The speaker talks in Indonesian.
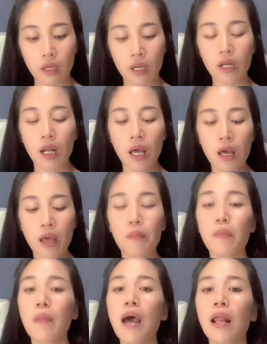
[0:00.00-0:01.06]
karena
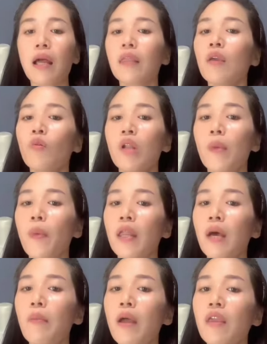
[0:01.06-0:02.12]
barangnya udah
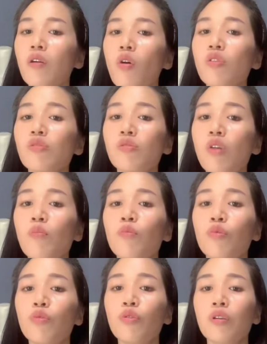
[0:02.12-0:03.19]
pada banyak kosong
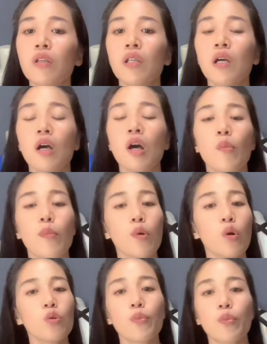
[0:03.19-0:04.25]
bun
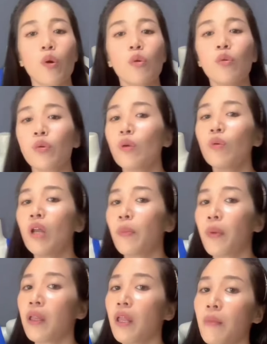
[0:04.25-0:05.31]
produk-produknya udah
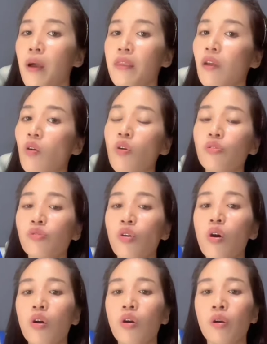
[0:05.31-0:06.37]
pada banyak
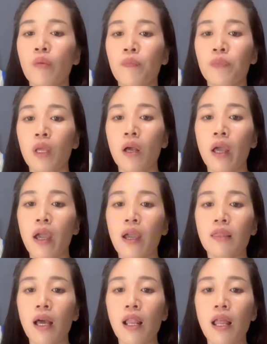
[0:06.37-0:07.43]
kosong
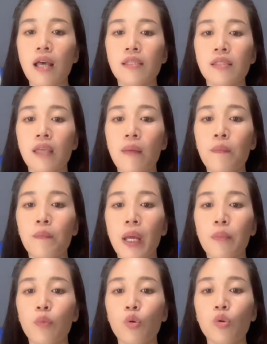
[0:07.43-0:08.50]
etalase
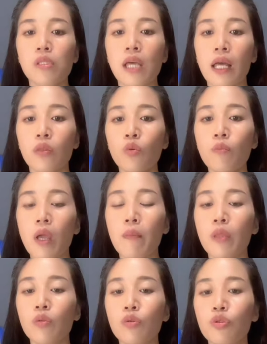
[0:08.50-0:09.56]
41
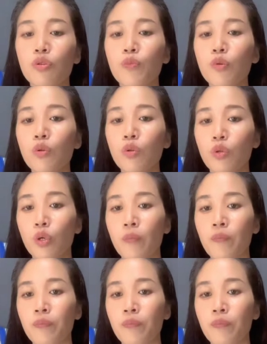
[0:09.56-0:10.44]
BB 70